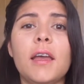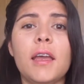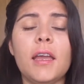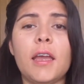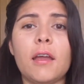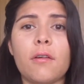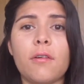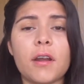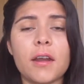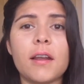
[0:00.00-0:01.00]
eh,
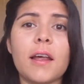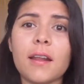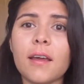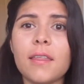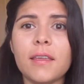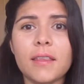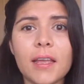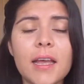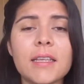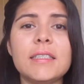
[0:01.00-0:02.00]
correr largas
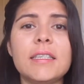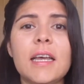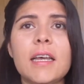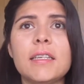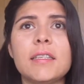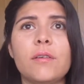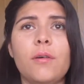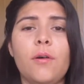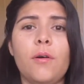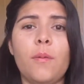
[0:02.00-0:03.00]
distancias
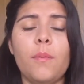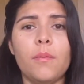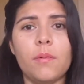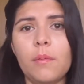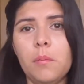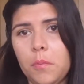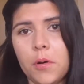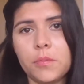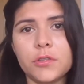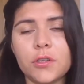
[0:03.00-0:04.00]
o por
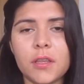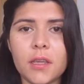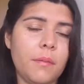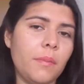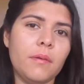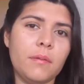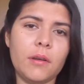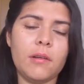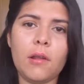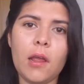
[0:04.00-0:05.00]
mucho tiempo,
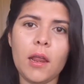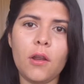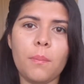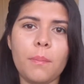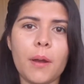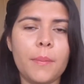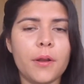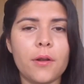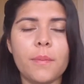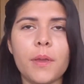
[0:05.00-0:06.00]
bueno, es más o
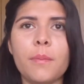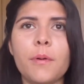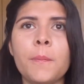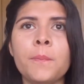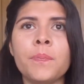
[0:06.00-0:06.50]
menos lo mismo,